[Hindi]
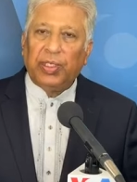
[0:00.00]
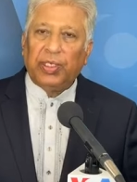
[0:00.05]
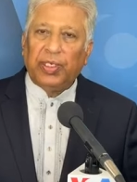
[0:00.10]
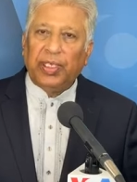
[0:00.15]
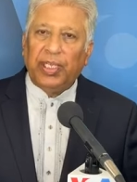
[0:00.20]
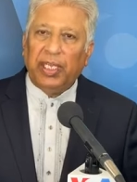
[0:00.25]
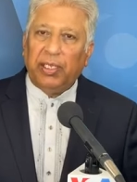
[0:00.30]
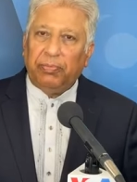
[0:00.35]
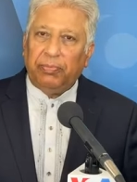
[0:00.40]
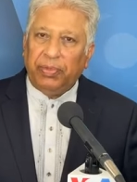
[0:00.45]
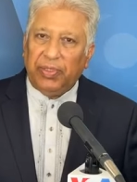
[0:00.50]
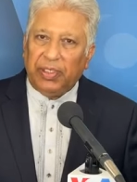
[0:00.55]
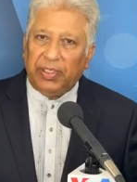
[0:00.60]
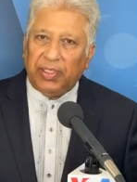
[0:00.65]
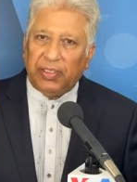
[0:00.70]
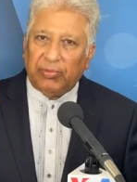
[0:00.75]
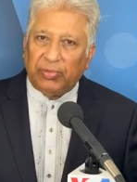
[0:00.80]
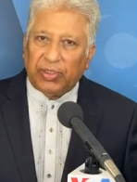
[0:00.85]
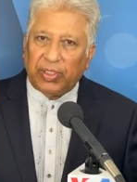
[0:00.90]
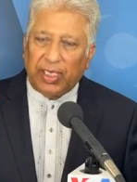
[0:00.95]
उधर एपी
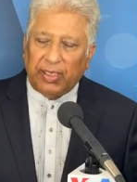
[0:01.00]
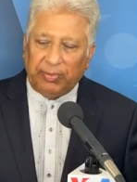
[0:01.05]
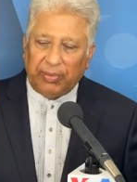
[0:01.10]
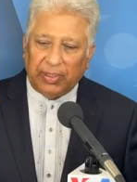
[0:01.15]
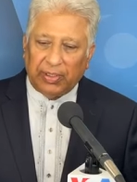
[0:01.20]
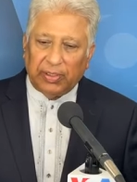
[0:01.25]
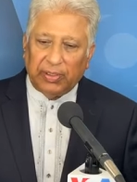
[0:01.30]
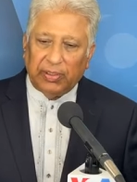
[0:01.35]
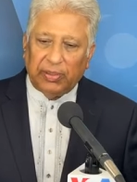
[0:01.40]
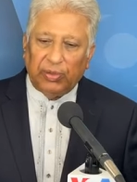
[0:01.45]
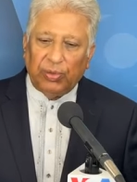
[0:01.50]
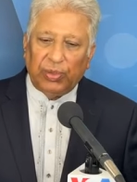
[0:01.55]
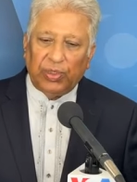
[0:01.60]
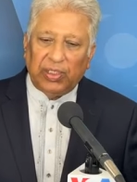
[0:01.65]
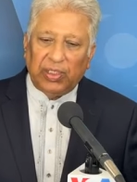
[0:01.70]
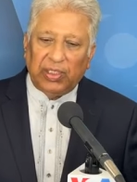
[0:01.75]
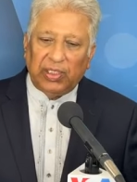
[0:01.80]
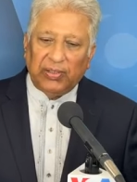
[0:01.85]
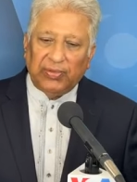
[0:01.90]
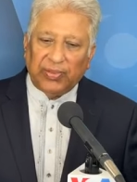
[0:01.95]
के मुताबिक
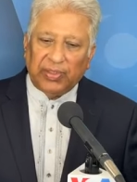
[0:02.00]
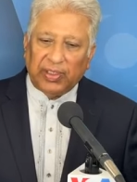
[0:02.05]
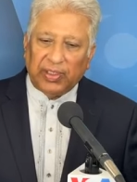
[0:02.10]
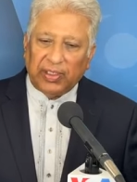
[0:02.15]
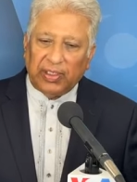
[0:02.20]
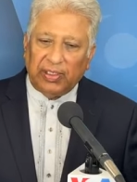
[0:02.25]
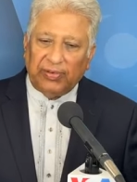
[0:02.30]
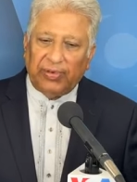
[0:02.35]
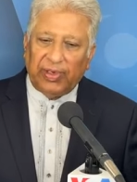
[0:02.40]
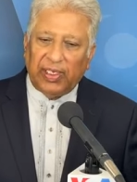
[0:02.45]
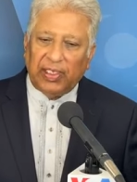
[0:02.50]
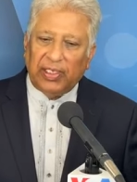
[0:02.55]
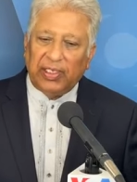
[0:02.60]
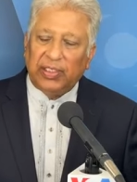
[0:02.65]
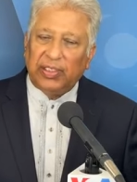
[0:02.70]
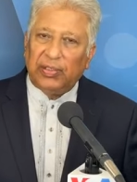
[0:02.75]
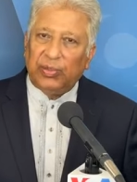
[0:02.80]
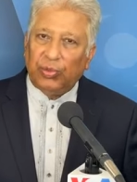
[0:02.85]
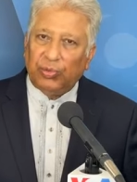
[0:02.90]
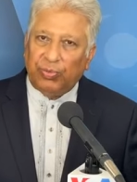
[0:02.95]
तुर्की के वजीर दिफा
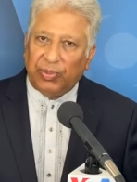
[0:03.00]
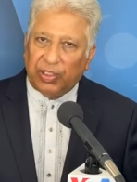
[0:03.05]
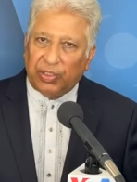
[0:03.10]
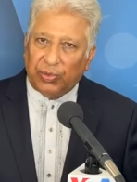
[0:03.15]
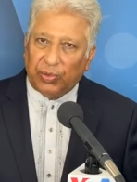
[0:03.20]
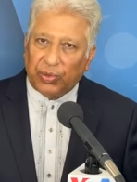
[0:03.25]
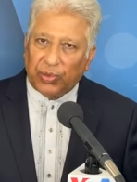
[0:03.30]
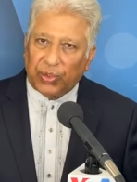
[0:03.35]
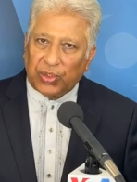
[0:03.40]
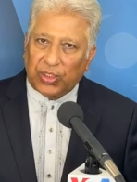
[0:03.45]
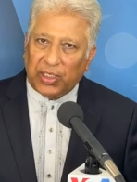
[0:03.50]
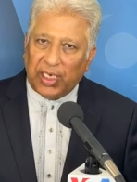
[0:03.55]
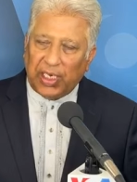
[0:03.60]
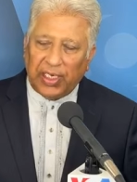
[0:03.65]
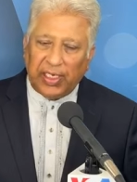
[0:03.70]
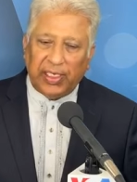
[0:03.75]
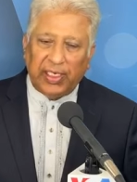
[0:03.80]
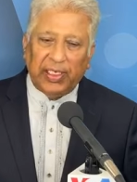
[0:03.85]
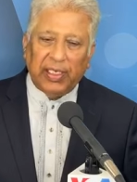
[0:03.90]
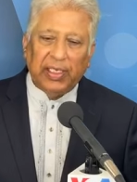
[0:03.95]
ने जुमे के रोज़
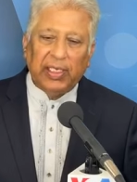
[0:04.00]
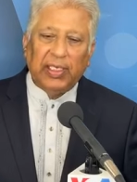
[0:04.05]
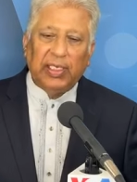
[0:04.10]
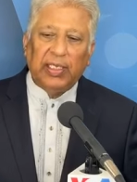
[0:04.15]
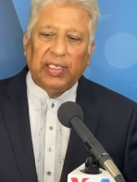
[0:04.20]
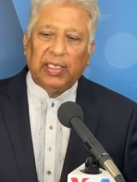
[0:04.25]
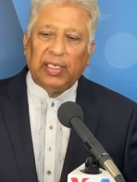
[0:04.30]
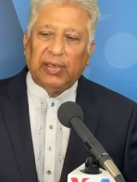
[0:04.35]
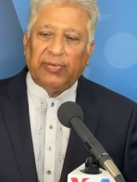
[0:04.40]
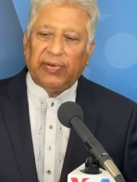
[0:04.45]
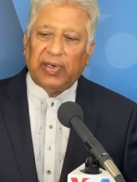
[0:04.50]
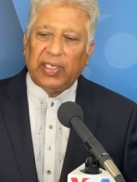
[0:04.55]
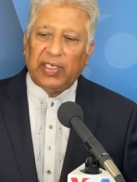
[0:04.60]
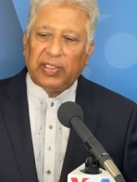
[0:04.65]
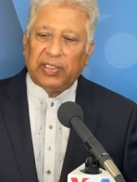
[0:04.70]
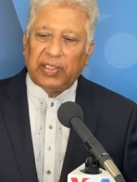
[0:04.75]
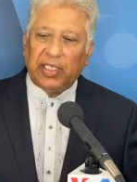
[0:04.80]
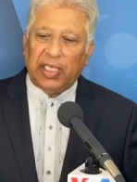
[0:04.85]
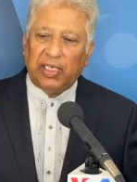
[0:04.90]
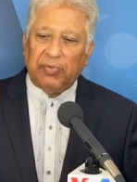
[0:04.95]
कहा है कि
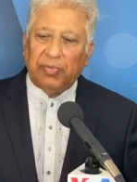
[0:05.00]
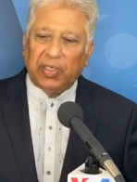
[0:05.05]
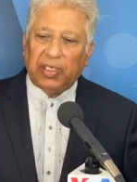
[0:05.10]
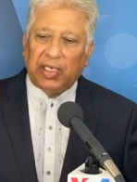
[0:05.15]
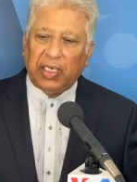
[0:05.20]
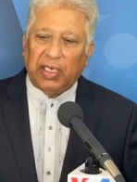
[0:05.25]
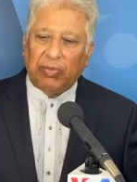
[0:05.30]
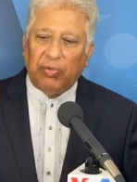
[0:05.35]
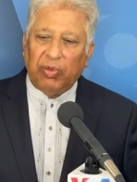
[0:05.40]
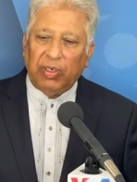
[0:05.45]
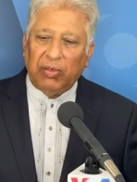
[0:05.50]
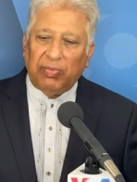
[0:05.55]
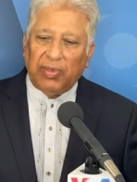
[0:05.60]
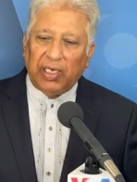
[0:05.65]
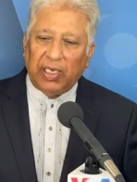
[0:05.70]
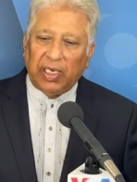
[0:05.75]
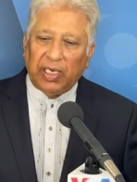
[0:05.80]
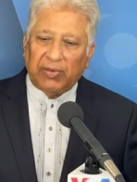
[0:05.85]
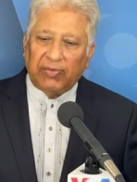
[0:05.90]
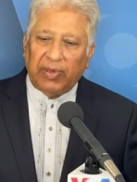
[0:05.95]
अफगानिस्तान में काबुल
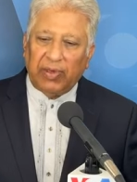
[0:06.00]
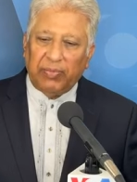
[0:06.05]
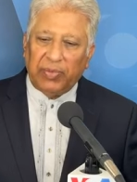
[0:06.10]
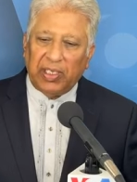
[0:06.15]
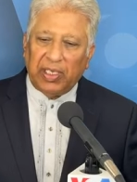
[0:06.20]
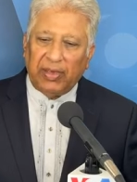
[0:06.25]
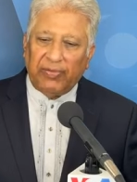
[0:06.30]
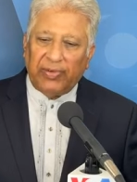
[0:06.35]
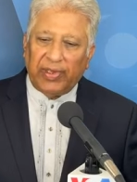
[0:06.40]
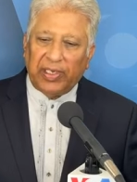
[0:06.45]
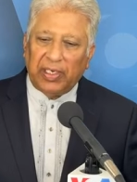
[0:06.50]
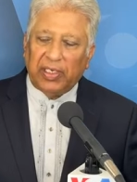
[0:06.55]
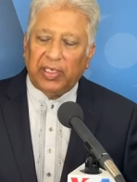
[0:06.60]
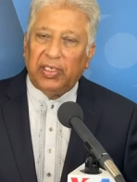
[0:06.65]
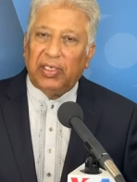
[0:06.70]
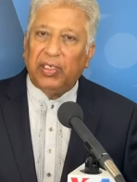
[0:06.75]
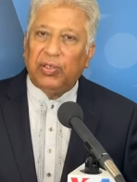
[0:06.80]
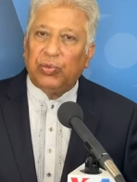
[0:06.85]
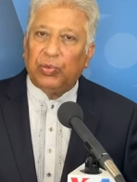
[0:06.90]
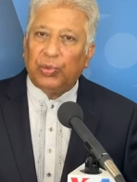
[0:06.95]
बैन अवी हवाई
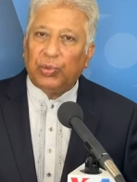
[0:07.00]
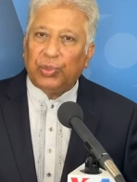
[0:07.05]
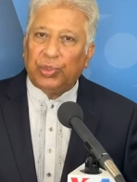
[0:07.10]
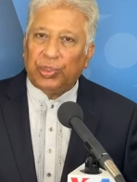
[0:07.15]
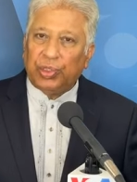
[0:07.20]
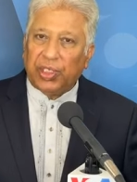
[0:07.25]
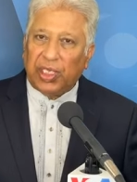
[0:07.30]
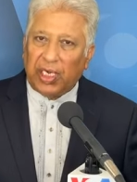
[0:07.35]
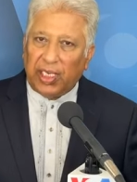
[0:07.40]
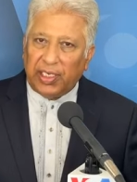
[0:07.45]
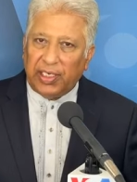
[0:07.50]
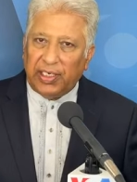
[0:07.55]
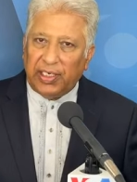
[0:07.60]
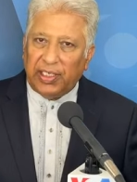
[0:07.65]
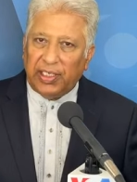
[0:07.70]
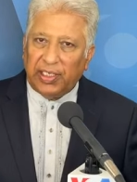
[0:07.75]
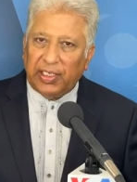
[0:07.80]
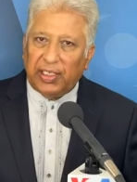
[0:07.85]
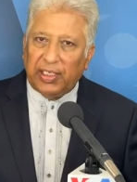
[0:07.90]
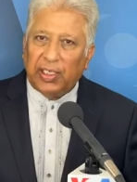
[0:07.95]
अड्डे को
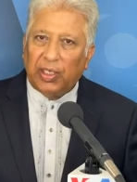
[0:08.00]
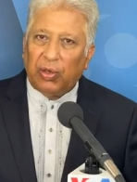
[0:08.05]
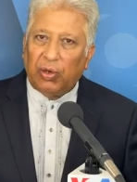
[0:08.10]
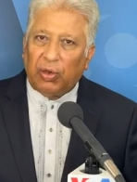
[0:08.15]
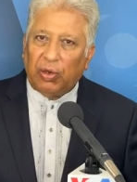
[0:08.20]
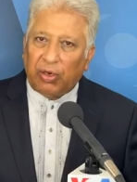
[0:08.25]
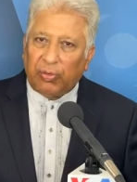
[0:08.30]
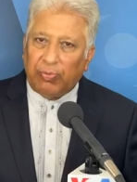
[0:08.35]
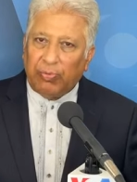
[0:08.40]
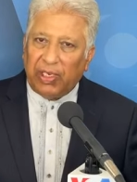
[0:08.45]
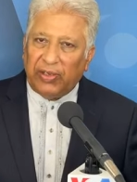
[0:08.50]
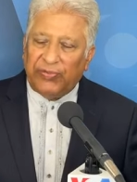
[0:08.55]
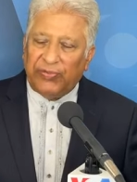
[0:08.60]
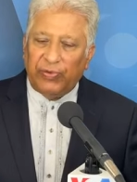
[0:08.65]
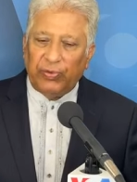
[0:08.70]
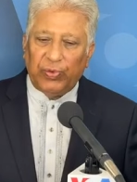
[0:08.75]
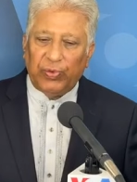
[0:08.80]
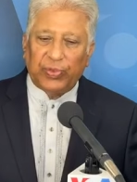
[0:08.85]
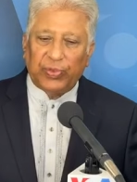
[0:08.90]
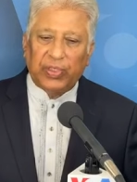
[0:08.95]
चलाने और
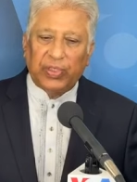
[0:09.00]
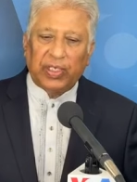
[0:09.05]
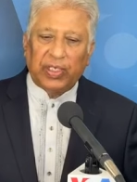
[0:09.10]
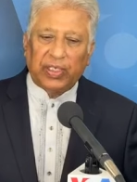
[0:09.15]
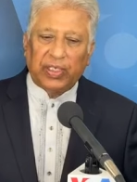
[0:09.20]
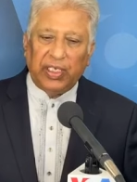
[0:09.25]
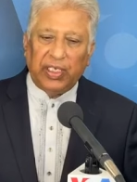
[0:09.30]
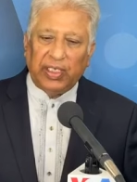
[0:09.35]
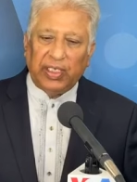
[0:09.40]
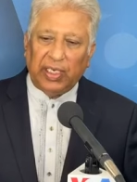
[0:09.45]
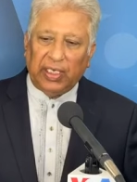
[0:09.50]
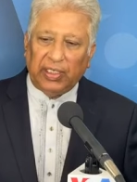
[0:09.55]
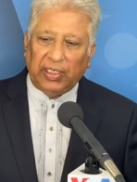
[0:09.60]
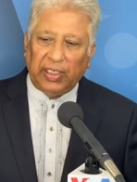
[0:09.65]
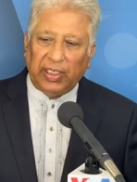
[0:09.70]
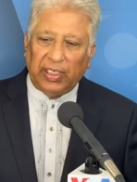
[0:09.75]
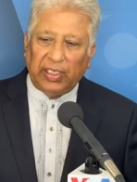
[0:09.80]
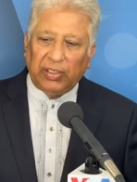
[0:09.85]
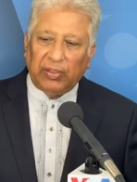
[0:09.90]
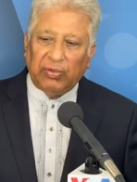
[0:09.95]
महफूज रखने के
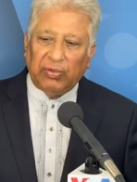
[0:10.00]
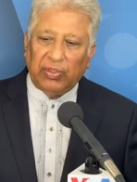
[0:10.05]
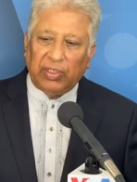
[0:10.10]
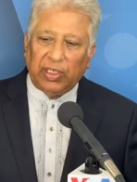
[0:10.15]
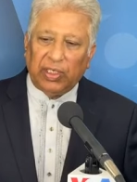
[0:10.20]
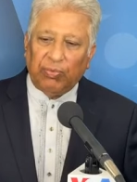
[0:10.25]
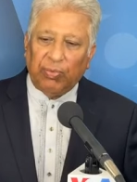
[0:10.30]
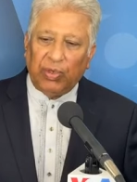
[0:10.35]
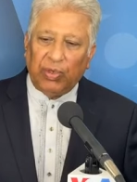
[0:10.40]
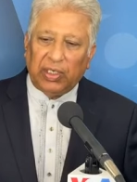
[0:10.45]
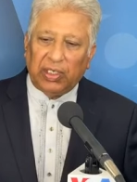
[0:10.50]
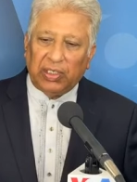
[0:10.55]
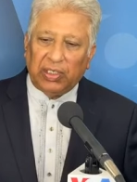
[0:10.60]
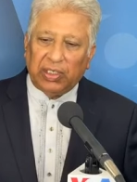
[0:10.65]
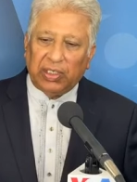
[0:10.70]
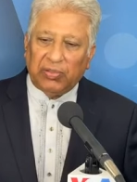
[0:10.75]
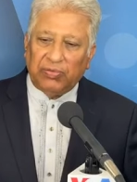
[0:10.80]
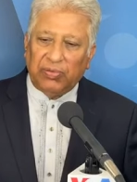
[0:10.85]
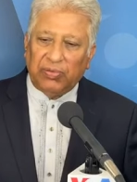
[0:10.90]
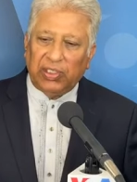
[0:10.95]
लिए उनके मुल्क की
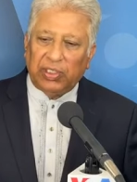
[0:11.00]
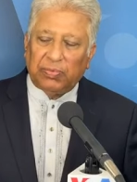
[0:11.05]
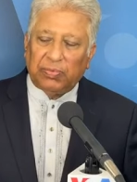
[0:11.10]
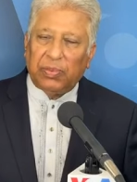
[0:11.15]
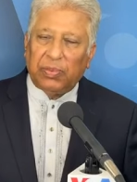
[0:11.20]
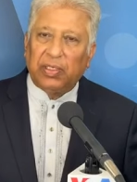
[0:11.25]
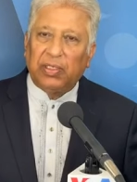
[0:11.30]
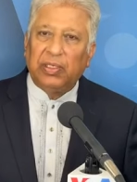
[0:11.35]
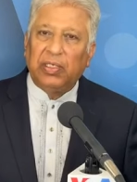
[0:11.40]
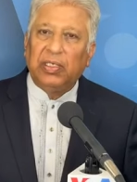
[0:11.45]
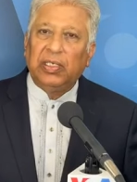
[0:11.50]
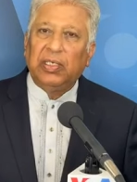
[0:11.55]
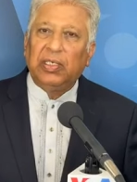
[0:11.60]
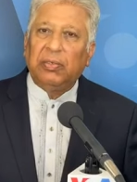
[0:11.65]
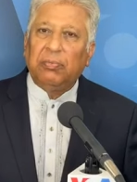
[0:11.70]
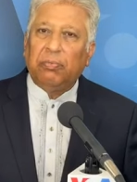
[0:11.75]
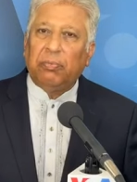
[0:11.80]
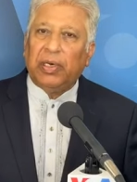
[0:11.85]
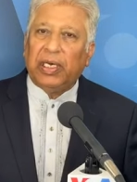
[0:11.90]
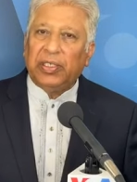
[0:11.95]
तजवीज़ पर
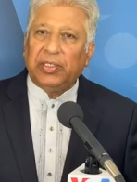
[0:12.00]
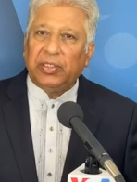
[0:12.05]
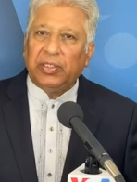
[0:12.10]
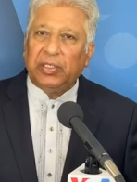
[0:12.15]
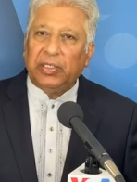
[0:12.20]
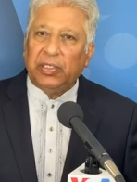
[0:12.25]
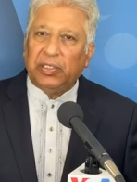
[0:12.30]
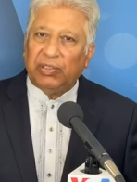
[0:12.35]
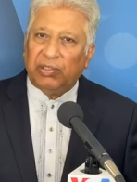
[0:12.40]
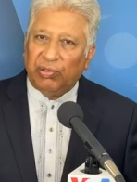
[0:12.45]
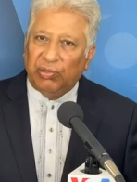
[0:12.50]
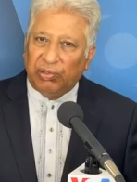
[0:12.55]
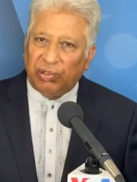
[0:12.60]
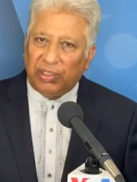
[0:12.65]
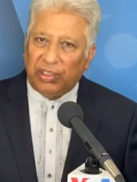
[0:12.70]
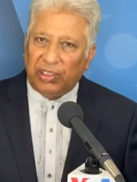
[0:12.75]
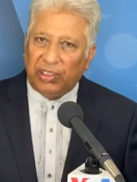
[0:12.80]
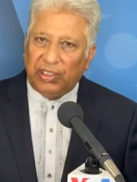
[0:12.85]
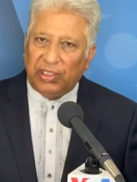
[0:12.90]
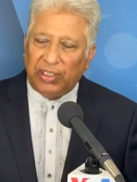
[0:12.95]
बातचीत हो
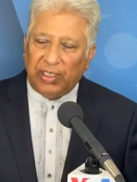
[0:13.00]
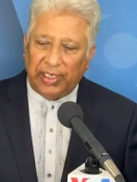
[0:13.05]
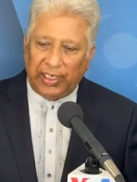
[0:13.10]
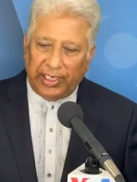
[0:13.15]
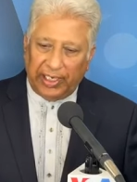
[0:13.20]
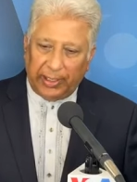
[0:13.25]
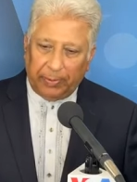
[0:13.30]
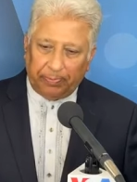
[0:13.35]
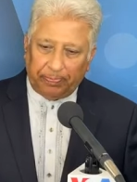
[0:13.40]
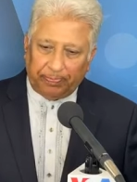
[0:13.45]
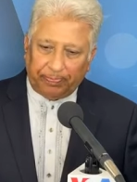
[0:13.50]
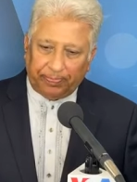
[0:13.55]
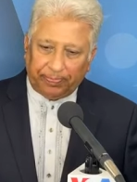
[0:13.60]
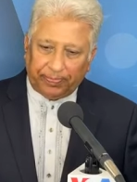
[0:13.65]
रही है